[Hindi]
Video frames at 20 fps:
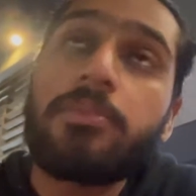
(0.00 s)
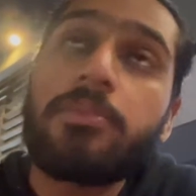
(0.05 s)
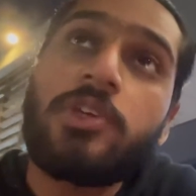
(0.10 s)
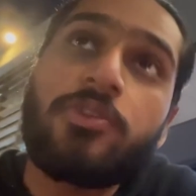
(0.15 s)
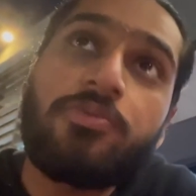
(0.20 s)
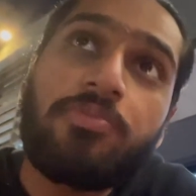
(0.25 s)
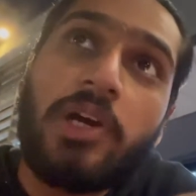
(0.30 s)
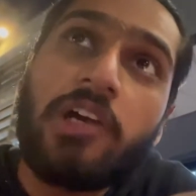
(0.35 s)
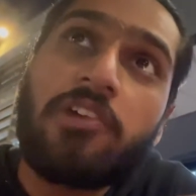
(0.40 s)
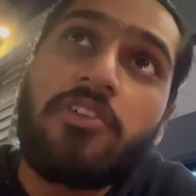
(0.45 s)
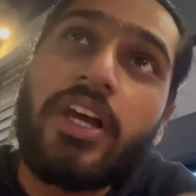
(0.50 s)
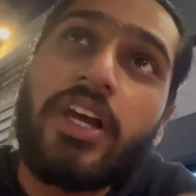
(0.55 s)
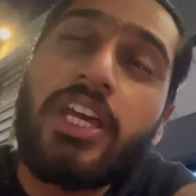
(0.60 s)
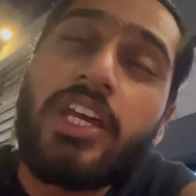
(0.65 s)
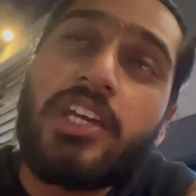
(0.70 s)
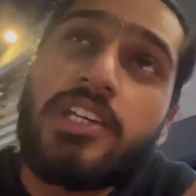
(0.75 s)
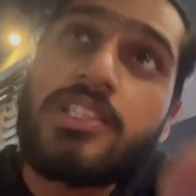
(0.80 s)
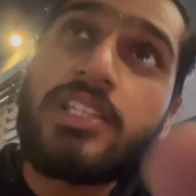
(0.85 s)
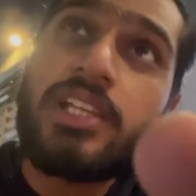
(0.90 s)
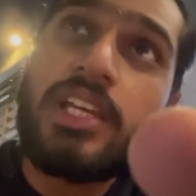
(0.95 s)
बीफ मंगवाया
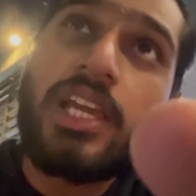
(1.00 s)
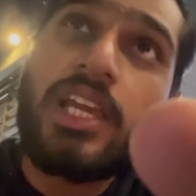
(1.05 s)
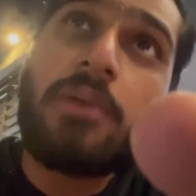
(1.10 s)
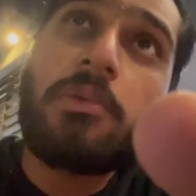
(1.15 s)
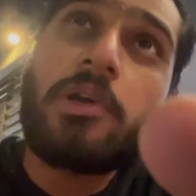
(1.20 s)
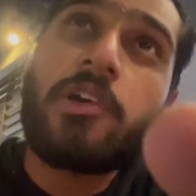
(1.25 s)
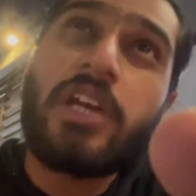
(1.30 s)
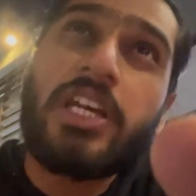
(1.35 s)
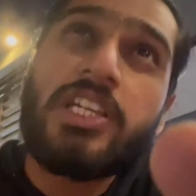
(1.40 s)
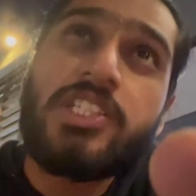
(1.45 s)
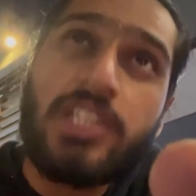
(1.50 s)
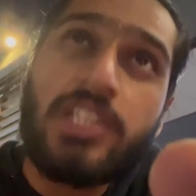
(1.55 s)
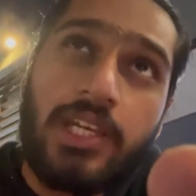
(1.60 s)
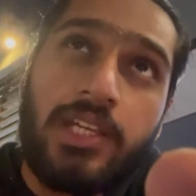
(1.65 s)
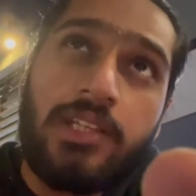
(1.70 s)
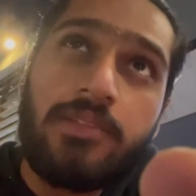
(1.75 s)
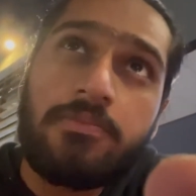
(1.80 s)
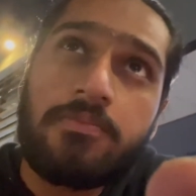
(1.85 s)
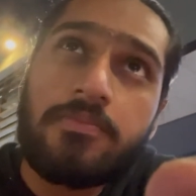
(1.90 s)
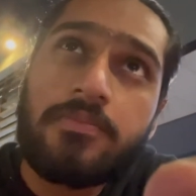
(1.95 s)
इसने क्या मंगवाया चिकन
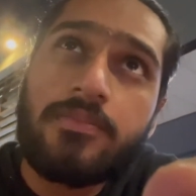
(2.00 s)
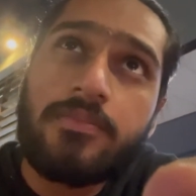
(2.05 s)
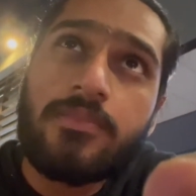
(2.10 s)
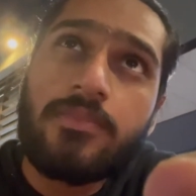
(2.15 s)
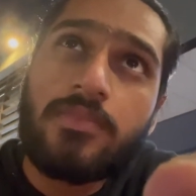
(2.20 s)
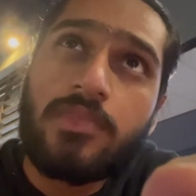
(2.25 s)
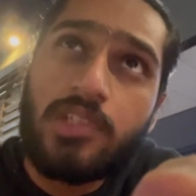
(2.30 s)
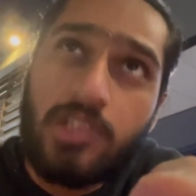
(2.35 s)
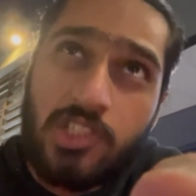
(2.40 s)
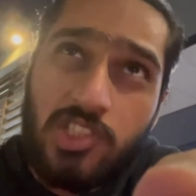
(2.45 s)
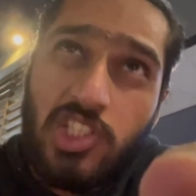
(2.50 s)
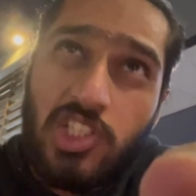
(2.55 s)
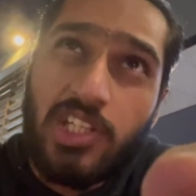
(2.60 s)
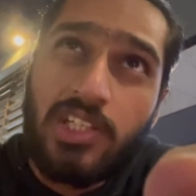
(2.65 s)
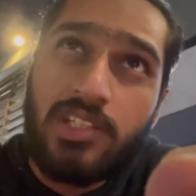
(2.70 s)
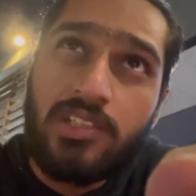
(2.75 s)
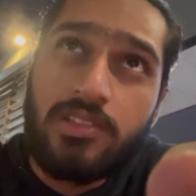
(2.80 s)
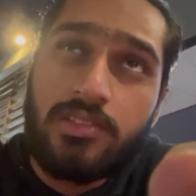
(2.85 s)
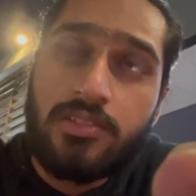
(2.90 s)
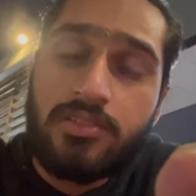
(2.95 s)
अच्छा,
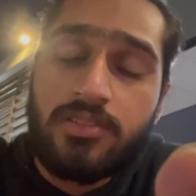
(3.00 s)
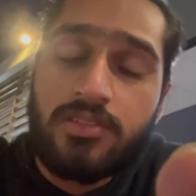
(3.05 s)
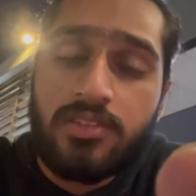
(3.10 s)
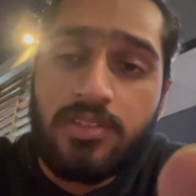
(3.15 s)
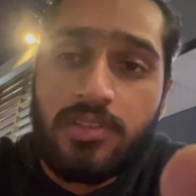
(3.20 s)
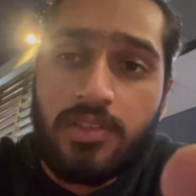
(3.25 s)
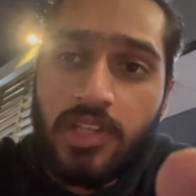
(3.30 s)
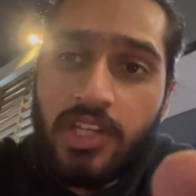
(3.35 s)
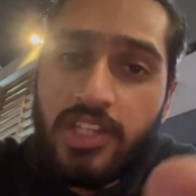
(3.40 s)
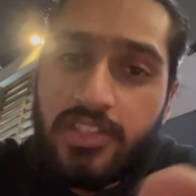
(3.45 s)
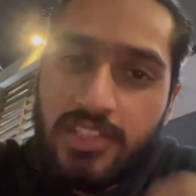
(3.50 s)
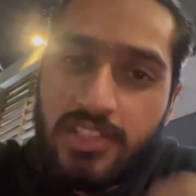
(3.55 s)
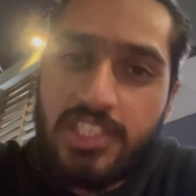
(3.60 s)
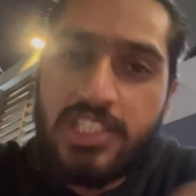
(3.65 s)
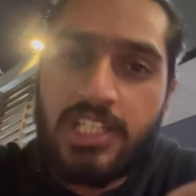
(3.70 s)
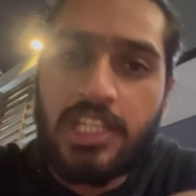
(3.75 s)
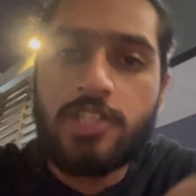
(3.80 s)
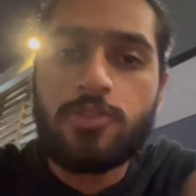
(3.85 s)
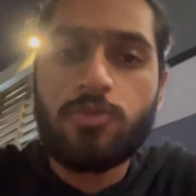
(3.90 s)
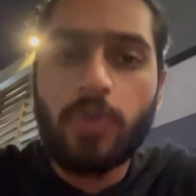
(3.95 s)
चिकन उसने
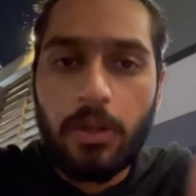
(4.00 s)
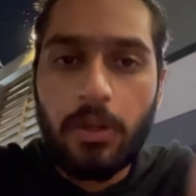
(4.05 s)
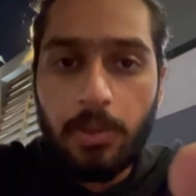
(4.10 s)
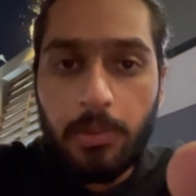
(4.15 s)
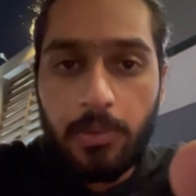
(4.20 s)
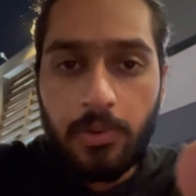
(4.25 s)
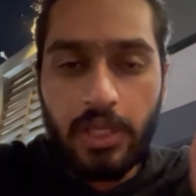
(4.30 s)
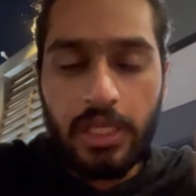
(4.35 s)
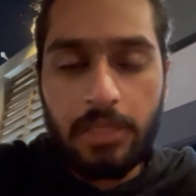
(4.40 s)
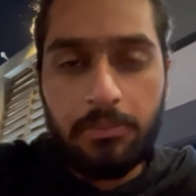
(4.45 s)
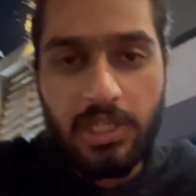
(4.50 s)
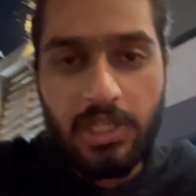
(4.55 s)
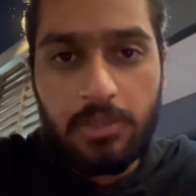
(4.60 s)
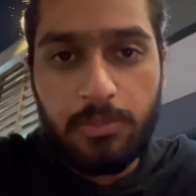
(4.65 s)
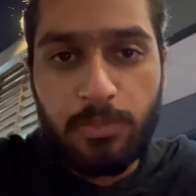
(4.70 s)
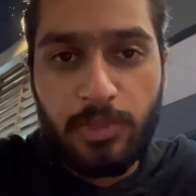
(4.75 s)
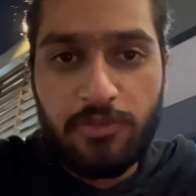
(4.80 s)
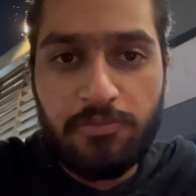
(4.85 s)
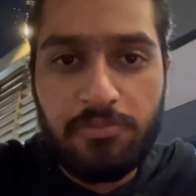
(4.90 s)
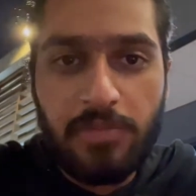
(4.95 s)
चिकन शवारमा मंगवाया मैंने
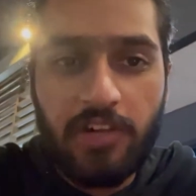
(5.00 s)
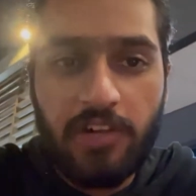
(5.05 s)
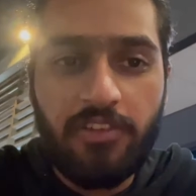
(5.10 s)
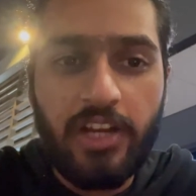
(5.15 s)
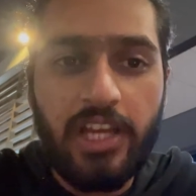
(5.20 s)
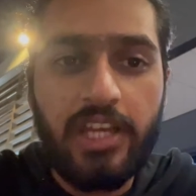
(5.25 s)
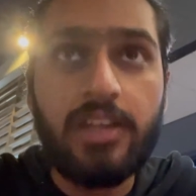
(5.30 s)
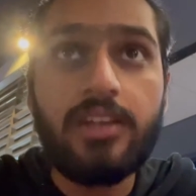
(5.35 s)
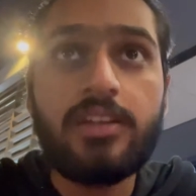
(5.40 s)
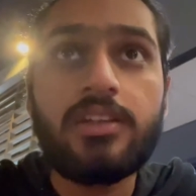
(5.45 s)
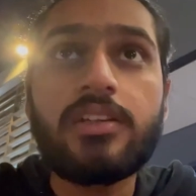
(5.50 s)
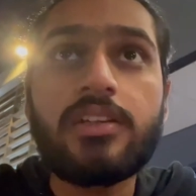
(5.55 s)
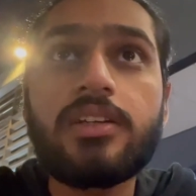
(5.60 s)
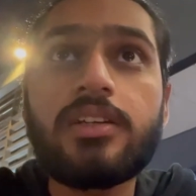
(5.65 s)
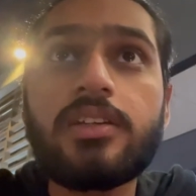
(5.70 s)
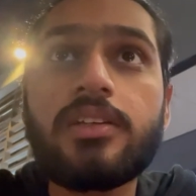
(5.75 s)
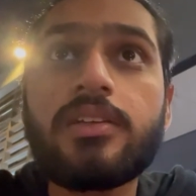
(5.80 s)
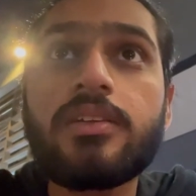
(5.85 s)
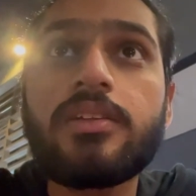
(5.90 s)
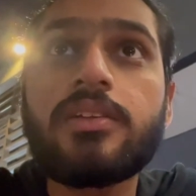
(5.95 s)
बीफ no, मंगवाया तुमने
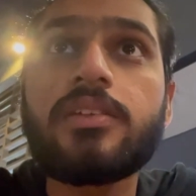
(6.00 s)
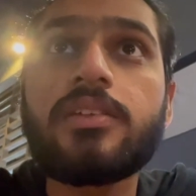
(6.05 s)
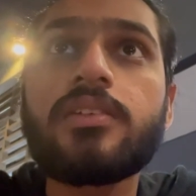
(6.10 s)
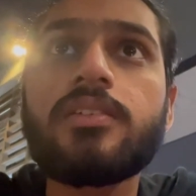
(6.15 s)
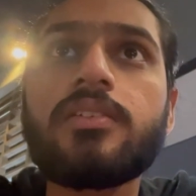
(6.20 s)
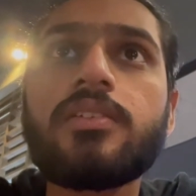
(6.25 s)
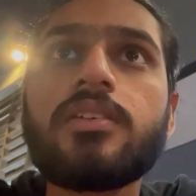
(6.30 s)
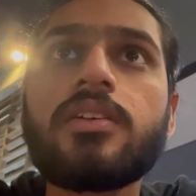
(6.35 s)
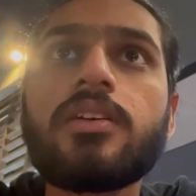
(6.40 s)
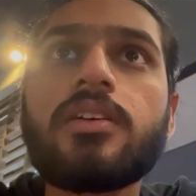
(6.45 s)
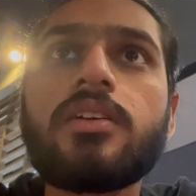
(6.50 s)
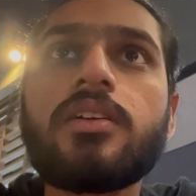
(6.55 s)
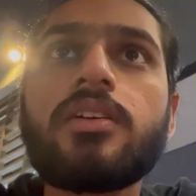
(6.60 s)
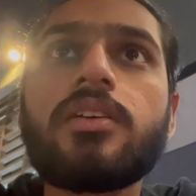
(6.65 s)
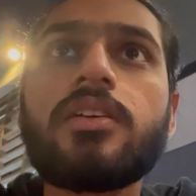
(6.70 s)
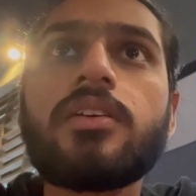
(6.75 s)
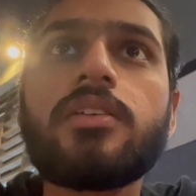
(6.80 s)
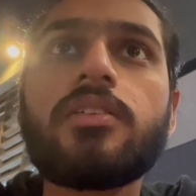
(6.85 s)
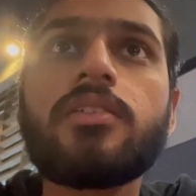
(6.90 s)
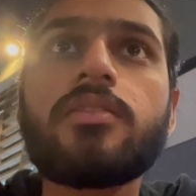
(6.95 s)
फलाफिल मंगवाया
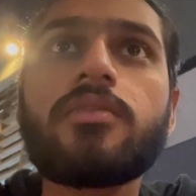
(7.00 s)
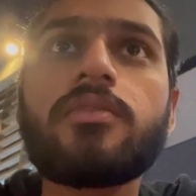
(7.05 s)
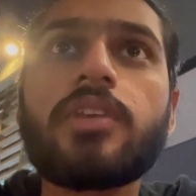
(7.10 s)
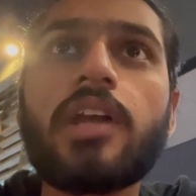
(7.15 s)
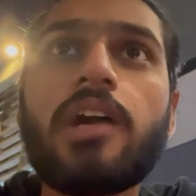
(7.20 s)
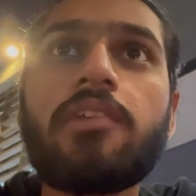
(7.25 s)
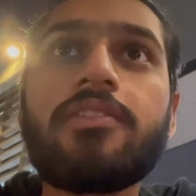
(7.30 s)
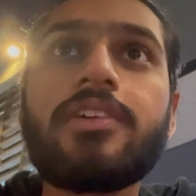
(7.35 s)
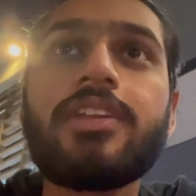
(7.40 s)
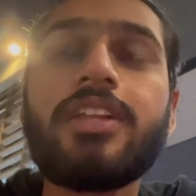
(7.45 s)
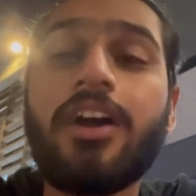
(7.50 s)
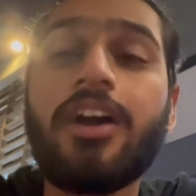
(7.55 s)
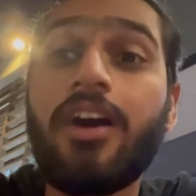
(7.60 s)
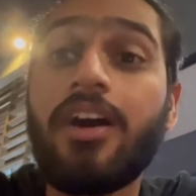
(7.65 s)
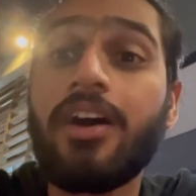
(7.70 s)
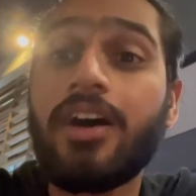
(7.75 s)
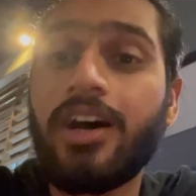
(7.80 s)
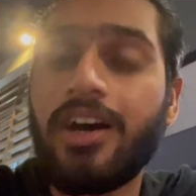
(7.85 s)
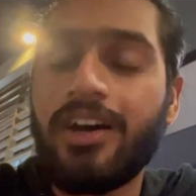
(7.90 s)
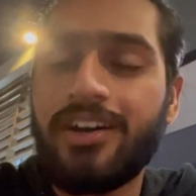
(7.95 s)
है
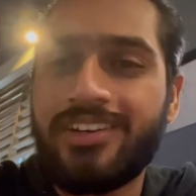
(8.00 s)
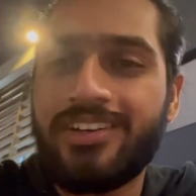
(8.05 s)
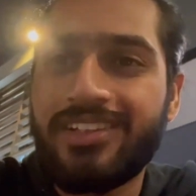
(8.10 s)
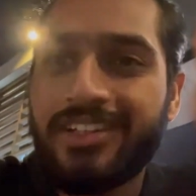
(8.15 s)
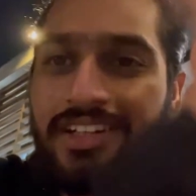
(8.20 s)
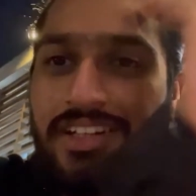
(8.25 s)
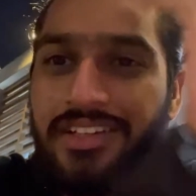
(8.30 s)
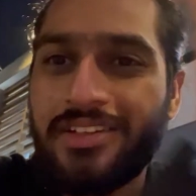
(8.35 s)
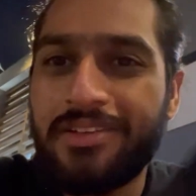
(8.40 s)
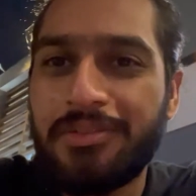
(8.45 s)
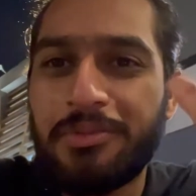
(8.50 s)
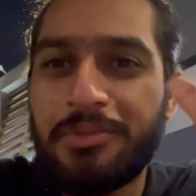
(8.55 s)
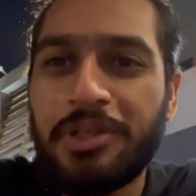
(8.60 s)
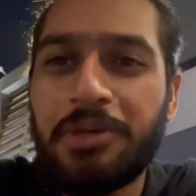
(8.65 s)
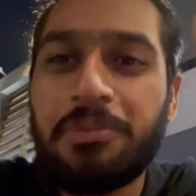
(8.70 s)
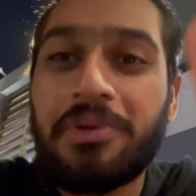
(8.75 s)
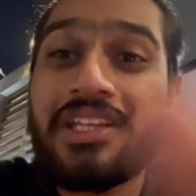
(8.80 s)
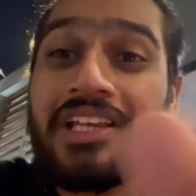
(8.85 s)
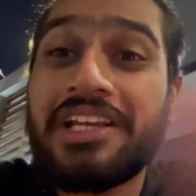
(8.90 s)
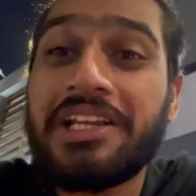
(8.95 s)
मुझे
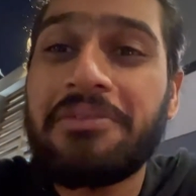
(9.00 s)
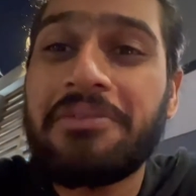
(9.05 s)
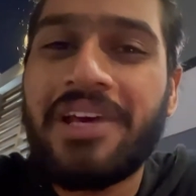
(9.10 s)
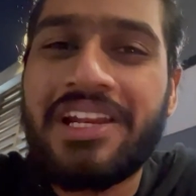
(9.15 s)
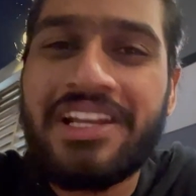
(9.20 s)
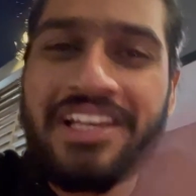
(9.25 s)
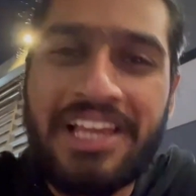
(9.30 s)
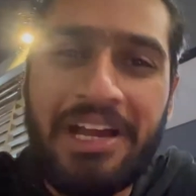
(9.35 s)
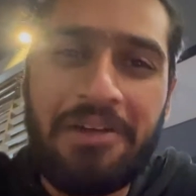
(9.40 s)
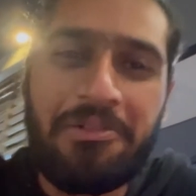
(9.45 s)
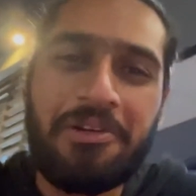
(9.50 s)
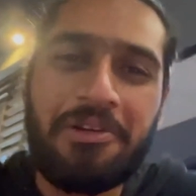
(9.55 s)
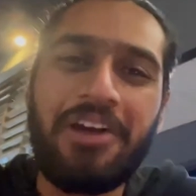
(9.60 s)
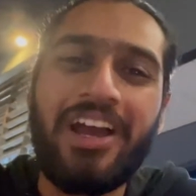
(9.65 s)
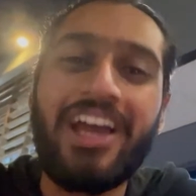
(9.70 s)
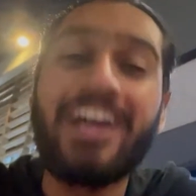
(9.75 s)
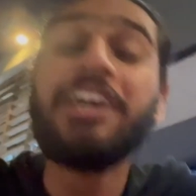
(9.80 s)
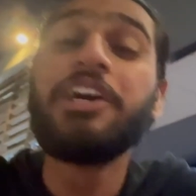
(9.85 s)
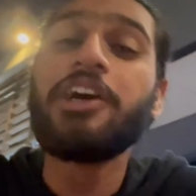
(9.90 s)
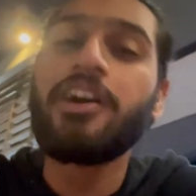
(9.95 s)
पता ही नहीं मैंने क्या
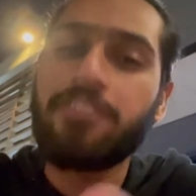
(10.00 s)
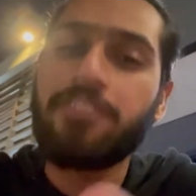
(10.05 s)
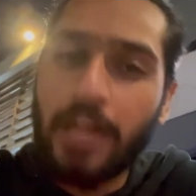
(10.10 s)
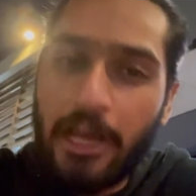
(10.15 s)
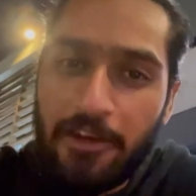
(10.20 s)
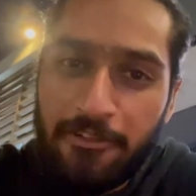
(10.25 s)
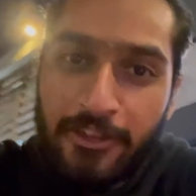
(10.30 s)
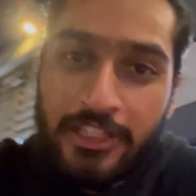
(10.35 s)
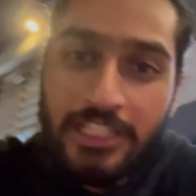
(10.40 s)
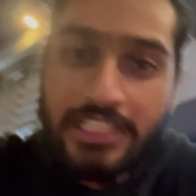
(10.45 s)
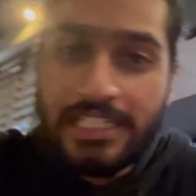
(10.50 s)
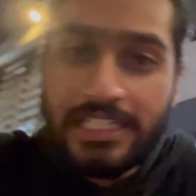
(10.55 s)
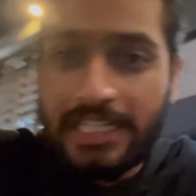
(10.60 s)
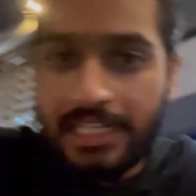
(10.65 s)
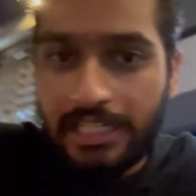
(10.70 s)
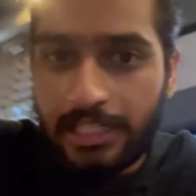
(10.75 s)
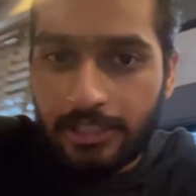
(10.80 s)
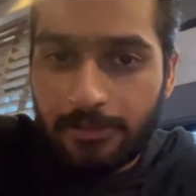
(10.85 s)
मंगवाया फलाफल इनका